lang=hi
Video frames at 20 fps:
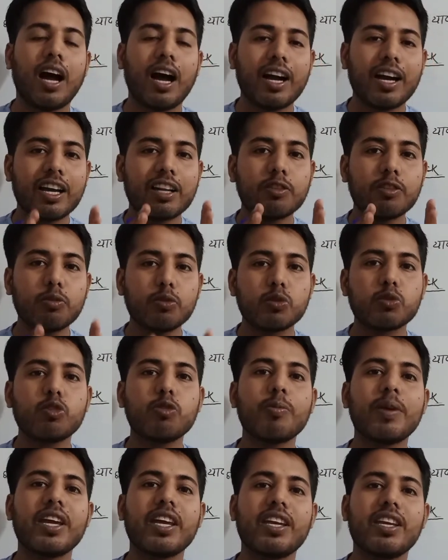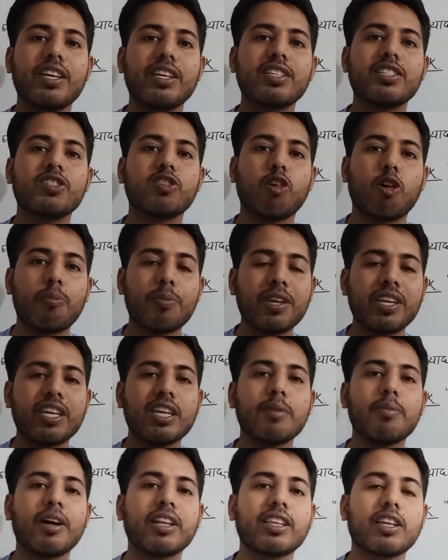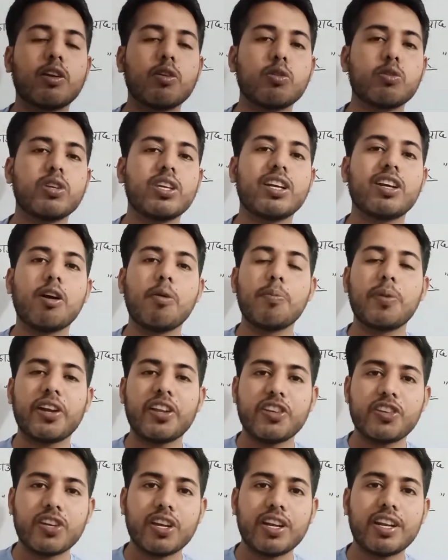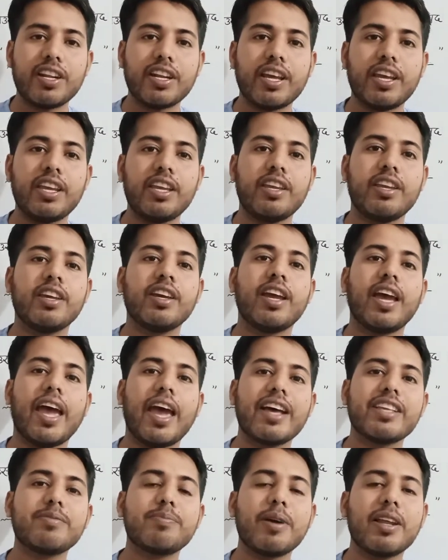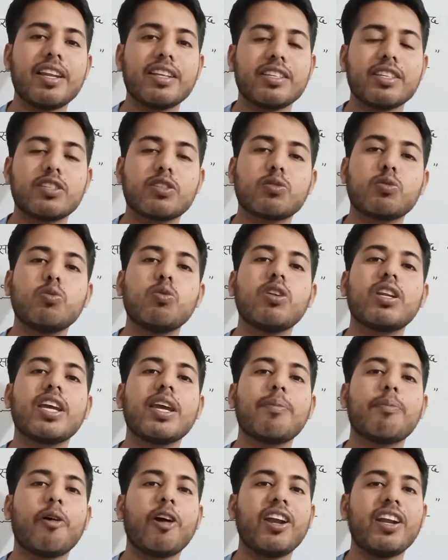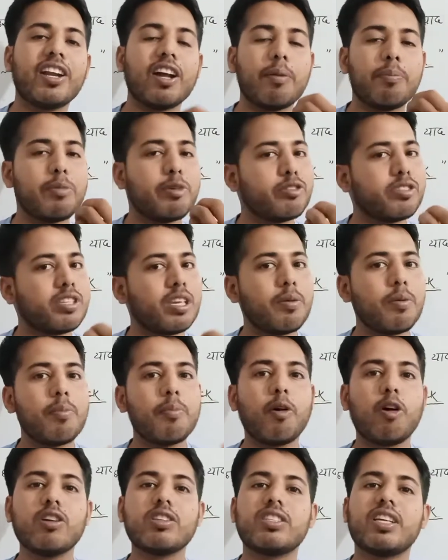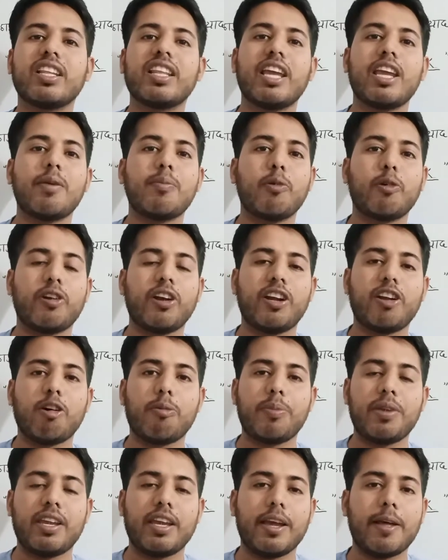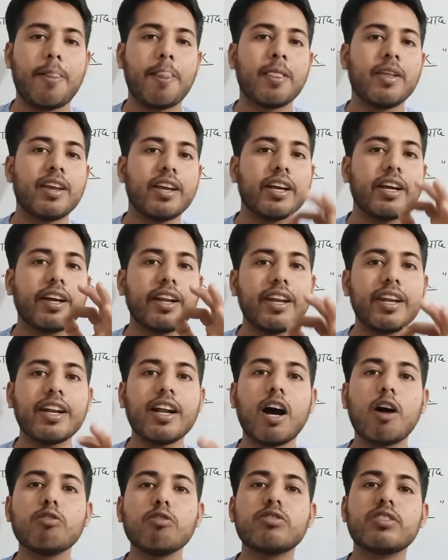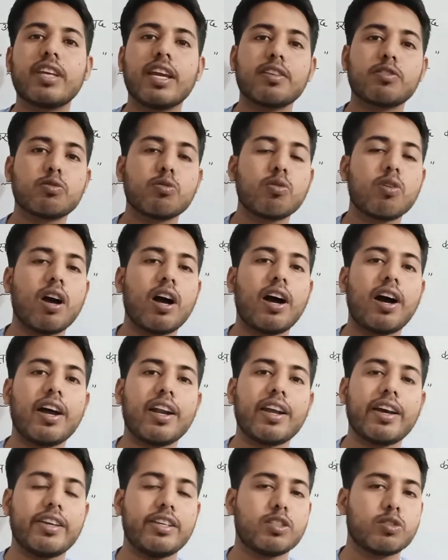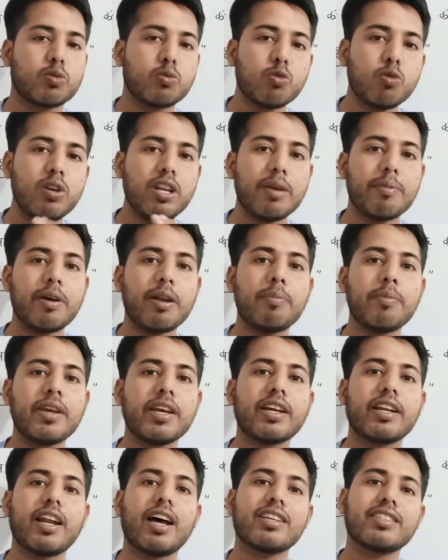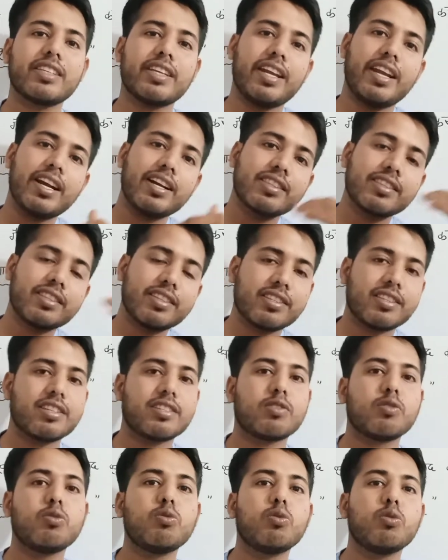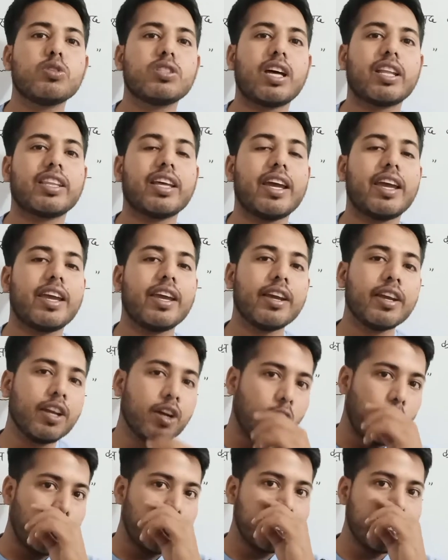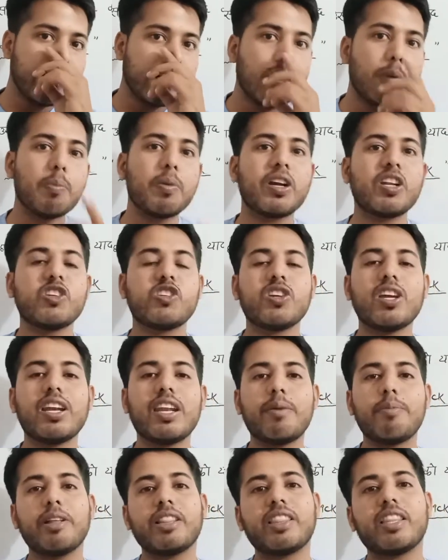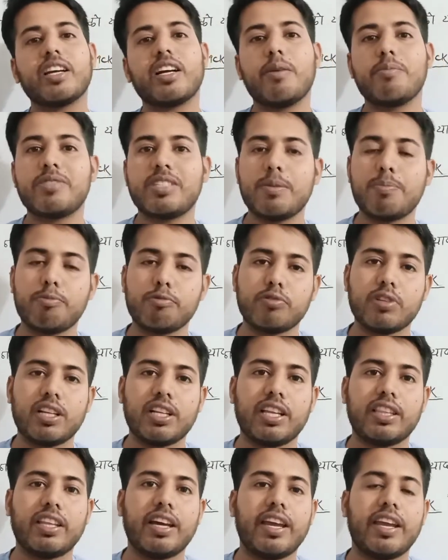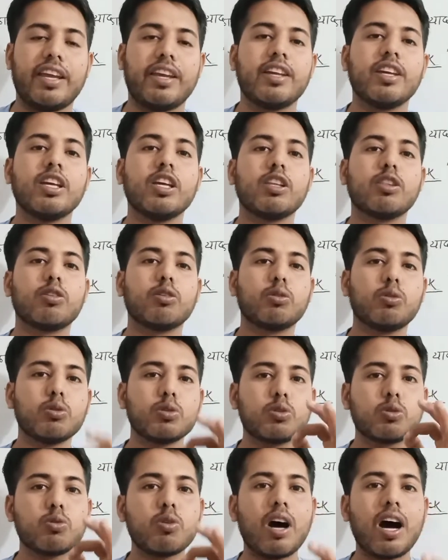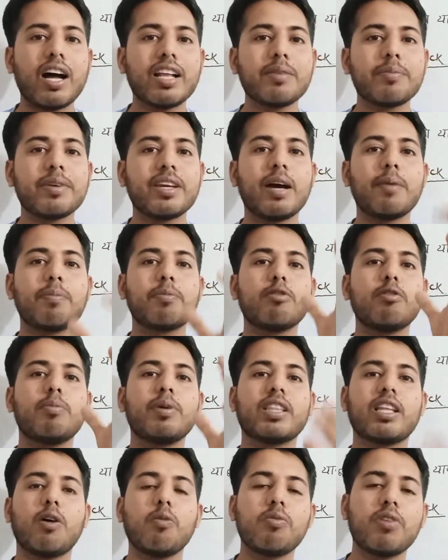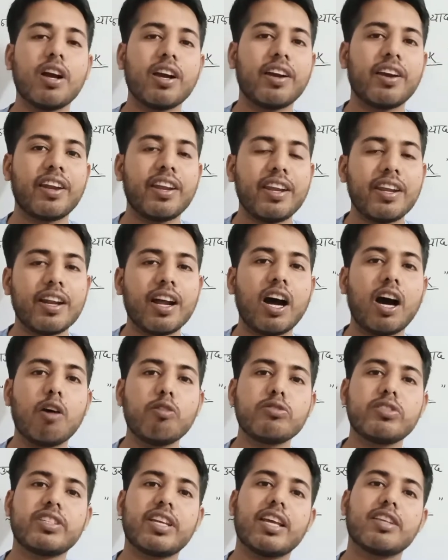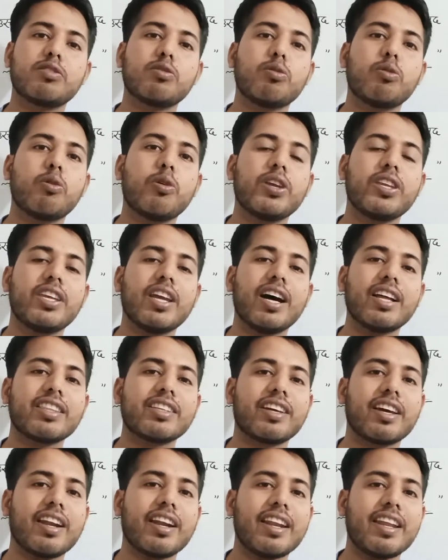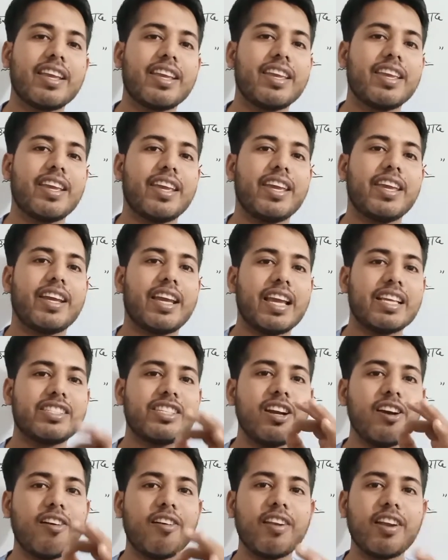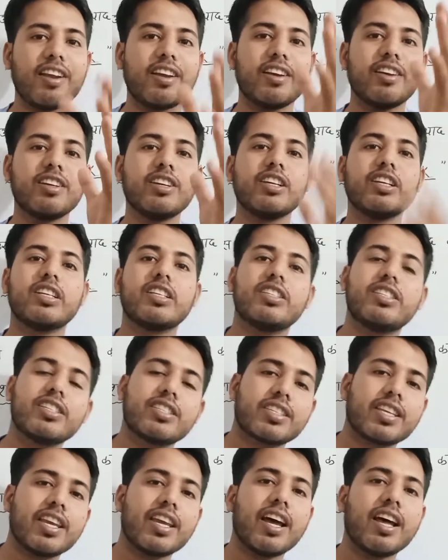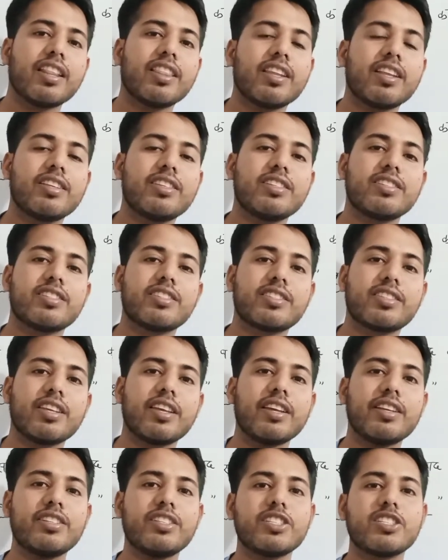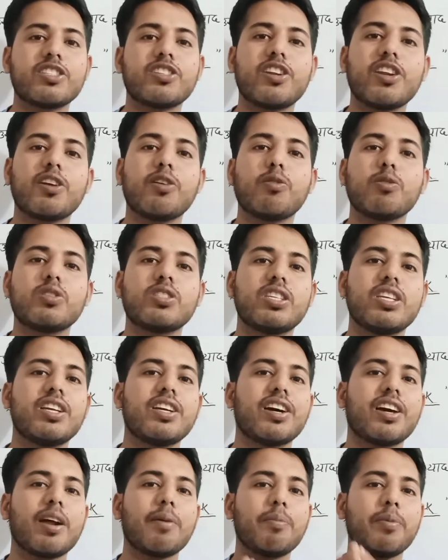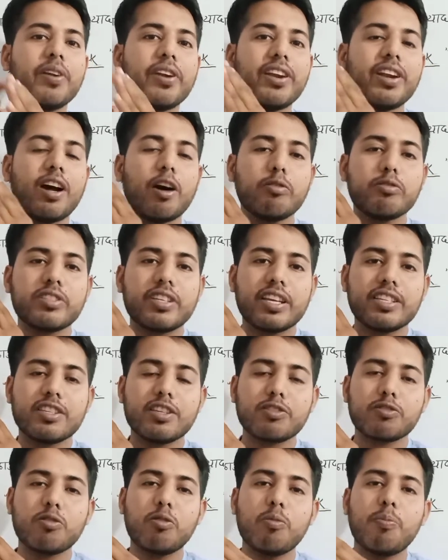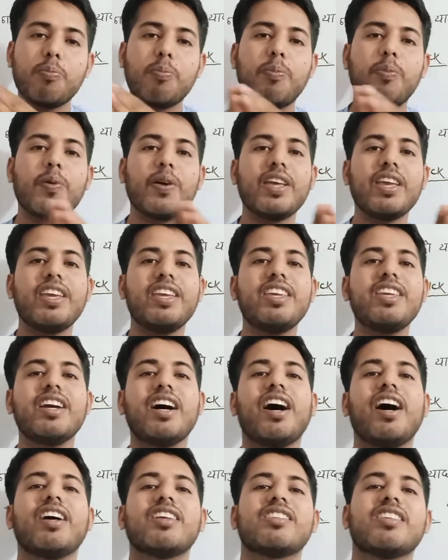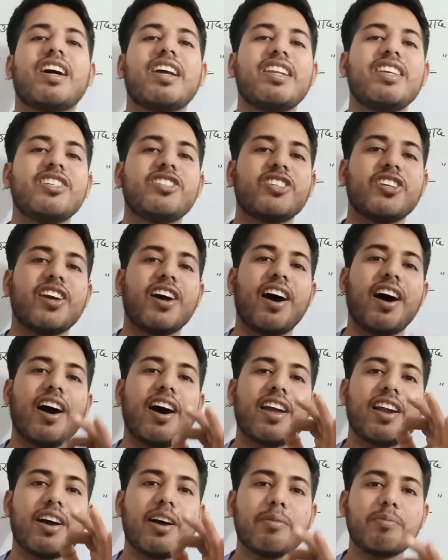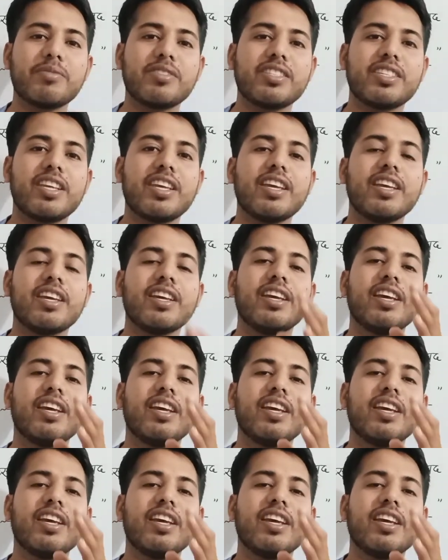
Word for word: अगर दोस्तों मैं इस टॉपिक की बात करूँ तो ये कंपटीशन ही नहीं एज वेल स्कूल के पॉइंट ऑफ व्यू से भी बहुत ज़्यादा इंपॉर्टेंट टॉपिक है ग्रीन हाउस गैसों का आना स्कूल लेवल में क्लास एट्थ से शुरू हो जाता है और ये कंपटीशन लेवल तक हमसे पूछा जाता है तो दोस्तों आज मैं आपको बताऊंगा ग्रीन हाउस गैसों को याद करने की एक ऐसी ट्रिक जिसके अं-, जिससे जिस ट्रिक को सीखकर आप ग्रीन हाउस गैसेस को बड़े ही आसानी से आराम से